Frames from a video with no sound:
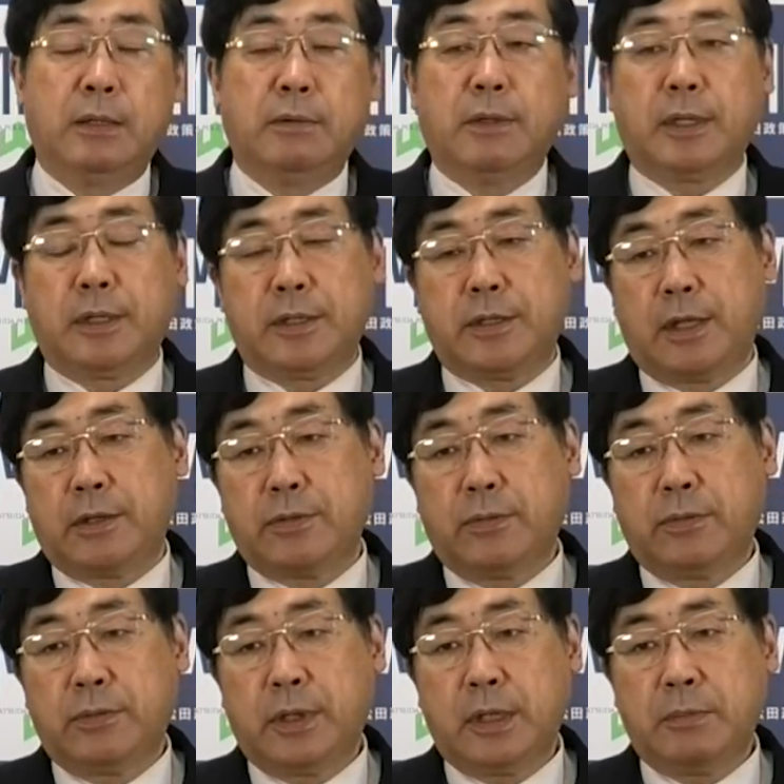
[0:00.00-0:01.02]
わけですね。
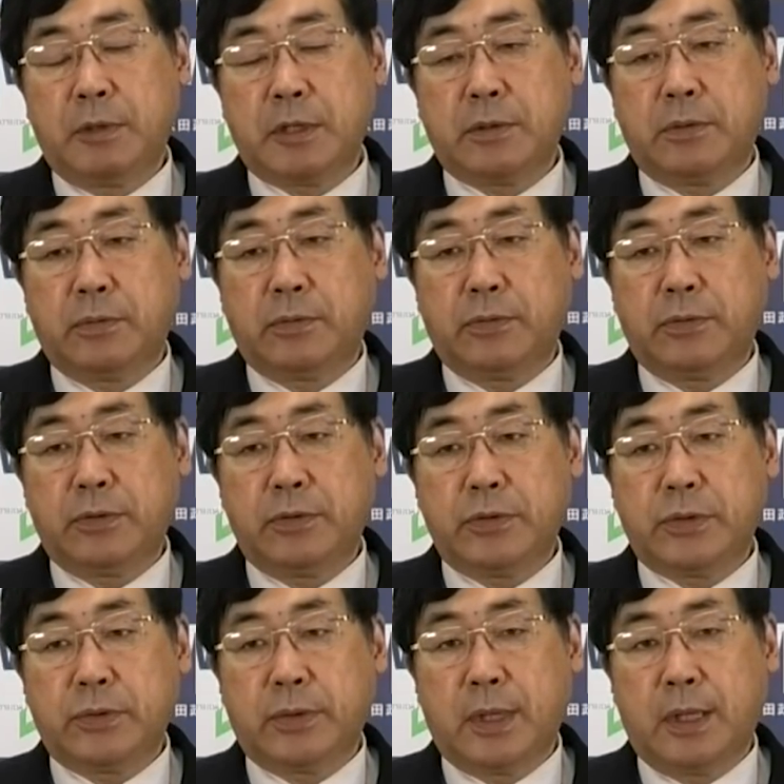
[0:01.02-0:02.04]
そうなりますと、どういう
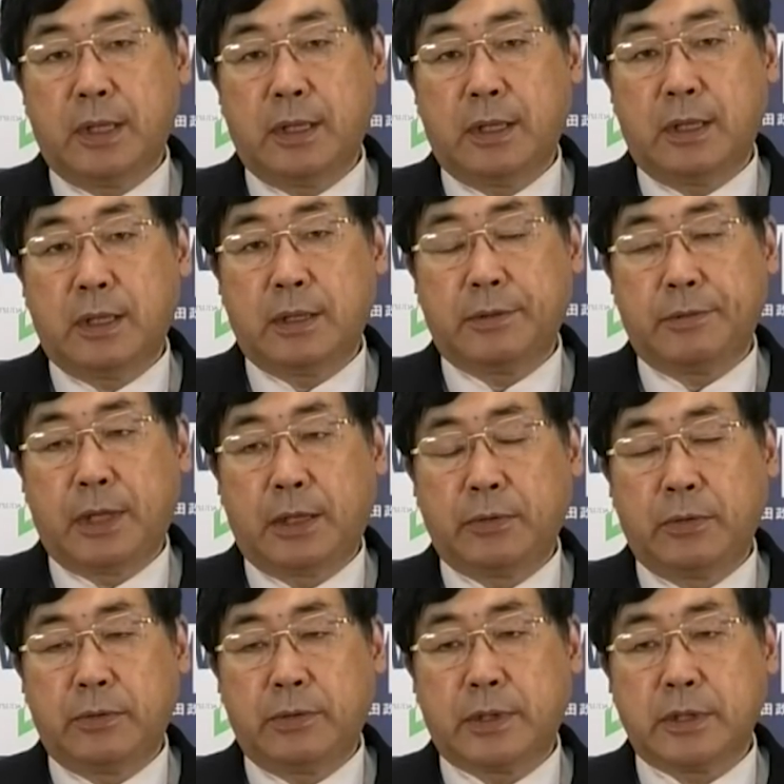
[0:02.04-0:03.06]
人が、あ
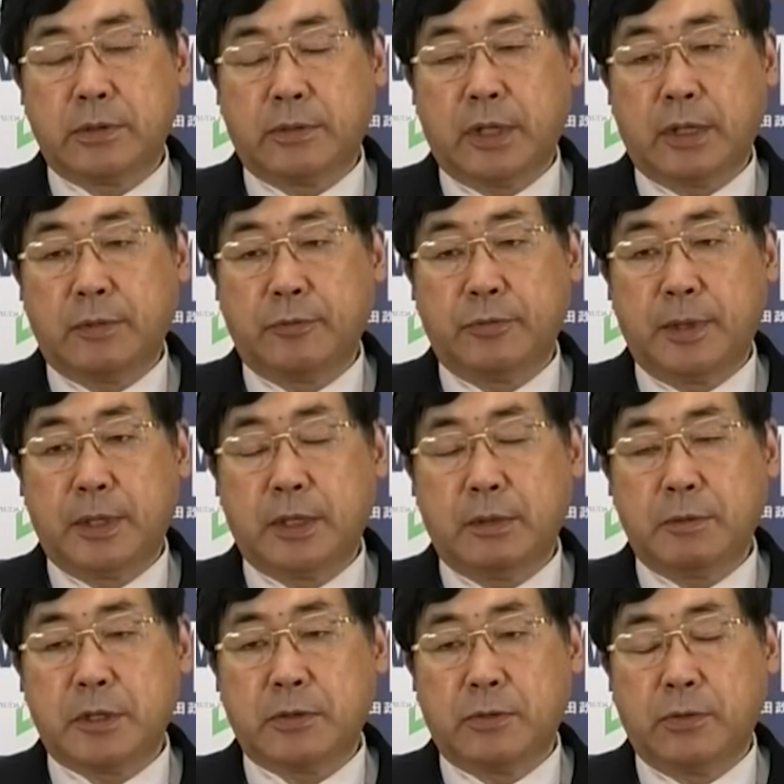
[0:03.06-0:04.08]
の、私の経験も踏まえ
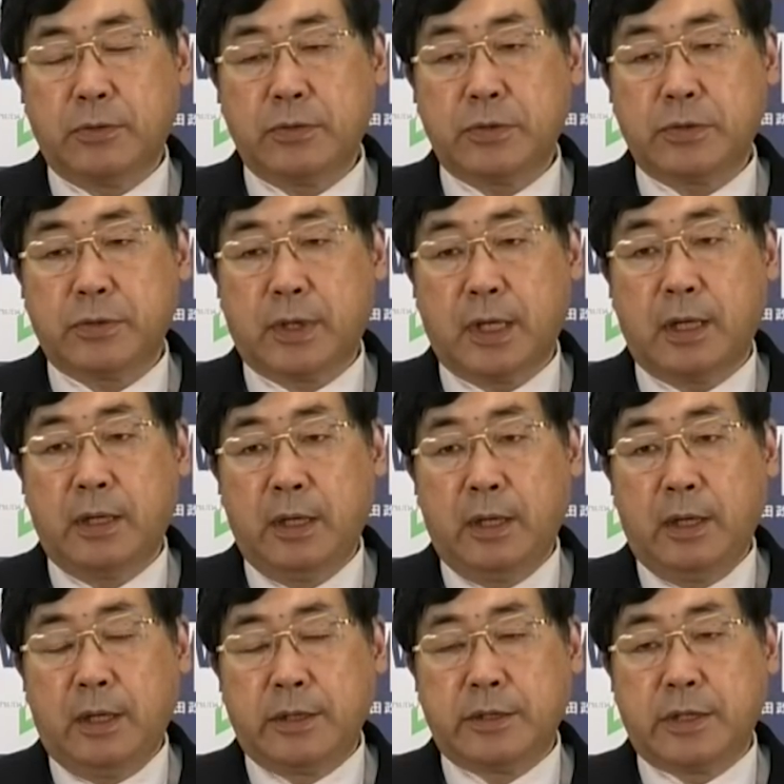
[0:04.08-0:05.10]
ていますと、どういう人が
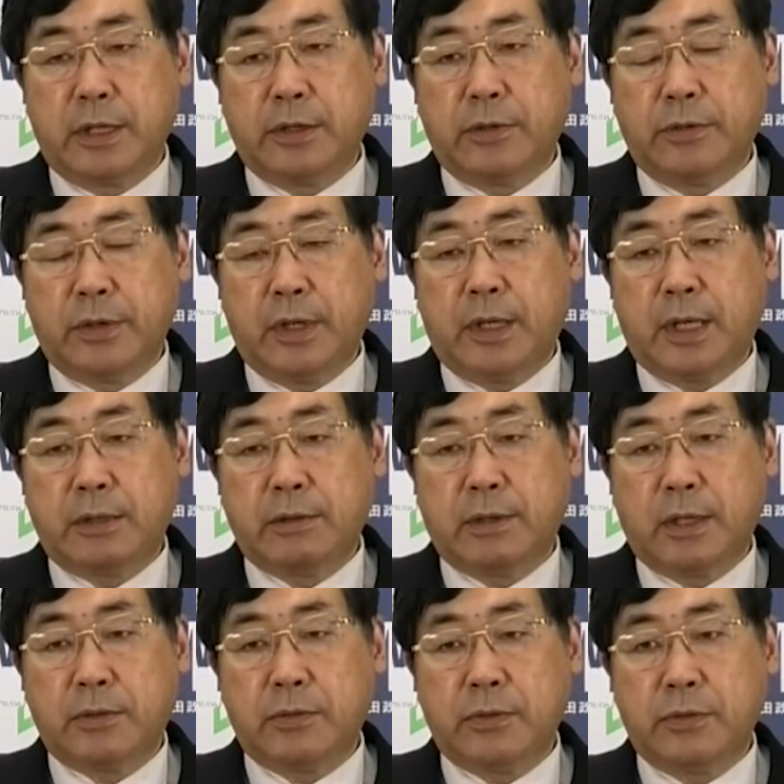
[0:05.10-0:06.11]
選挙に出られる
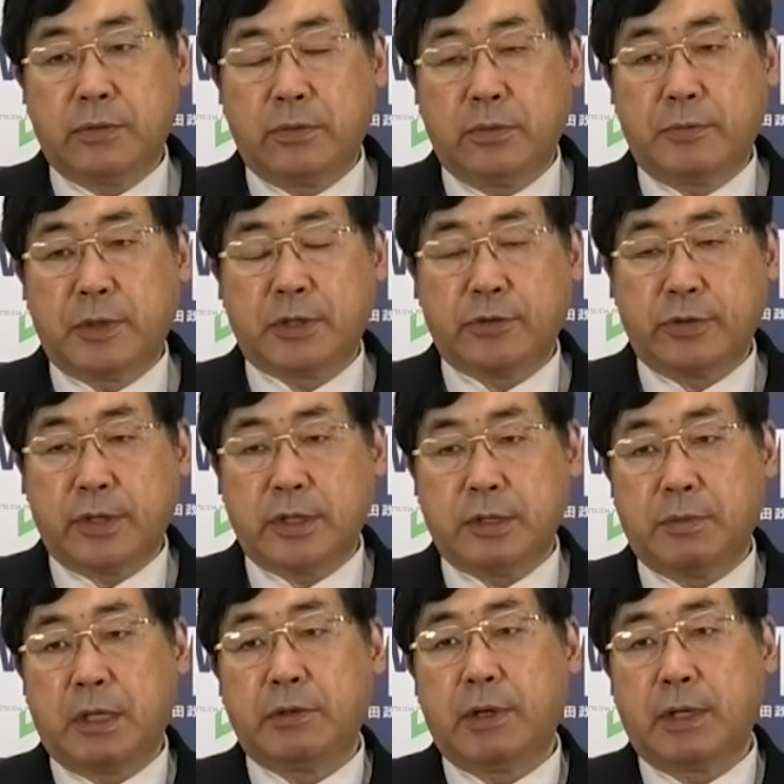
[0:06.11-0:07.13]
かというと、まあそういった
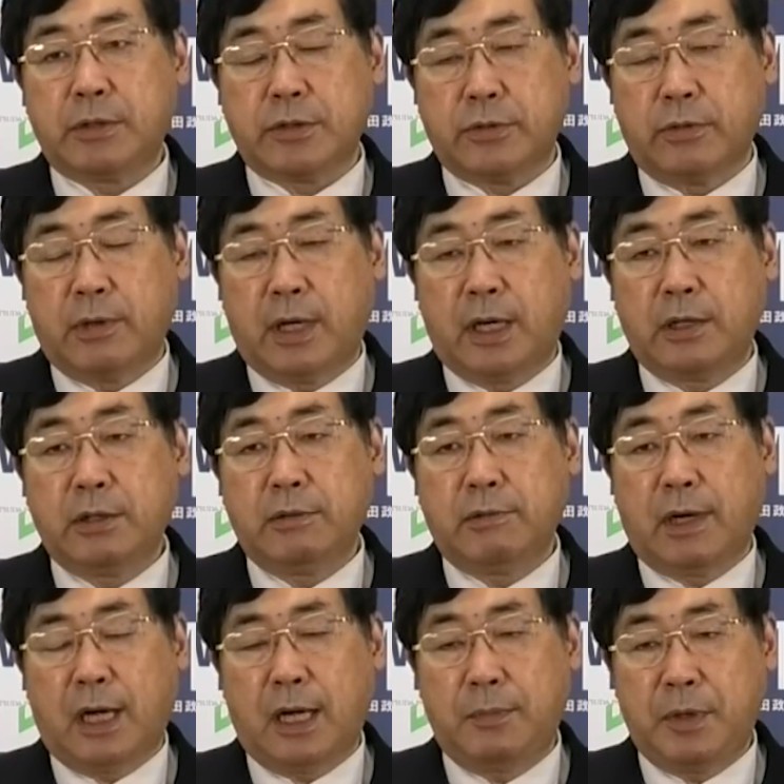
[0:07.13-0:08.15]
地盤のある人、あるい
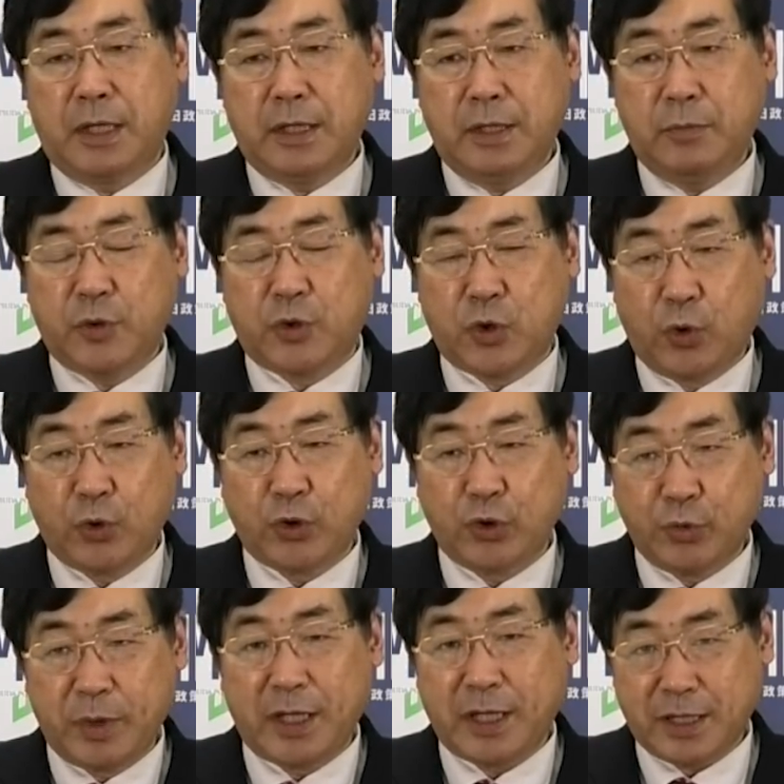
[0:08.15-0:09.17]
はあまりにも超
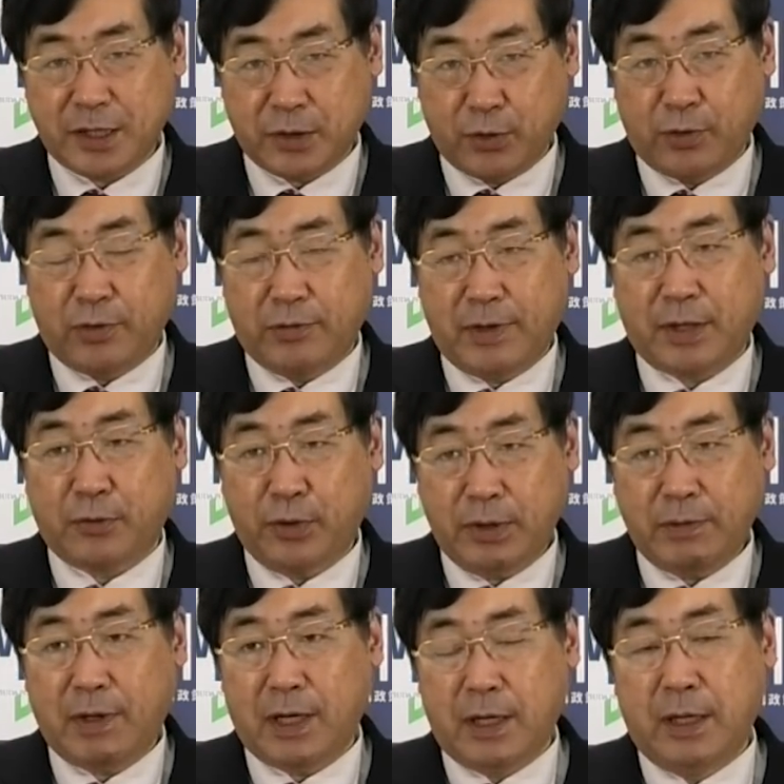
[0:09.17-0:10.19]
有名な人は、こ
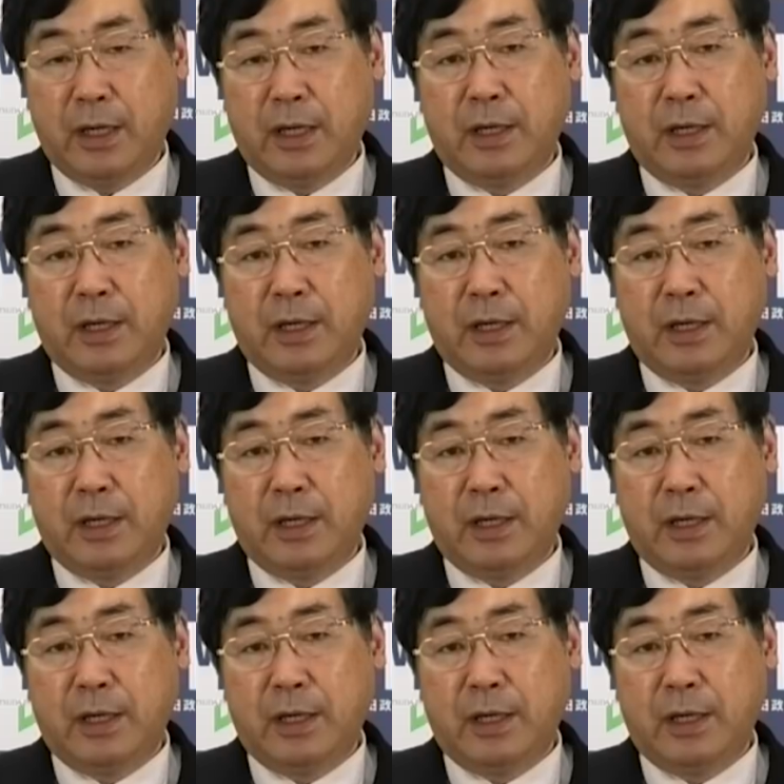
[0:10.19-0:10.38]
れは、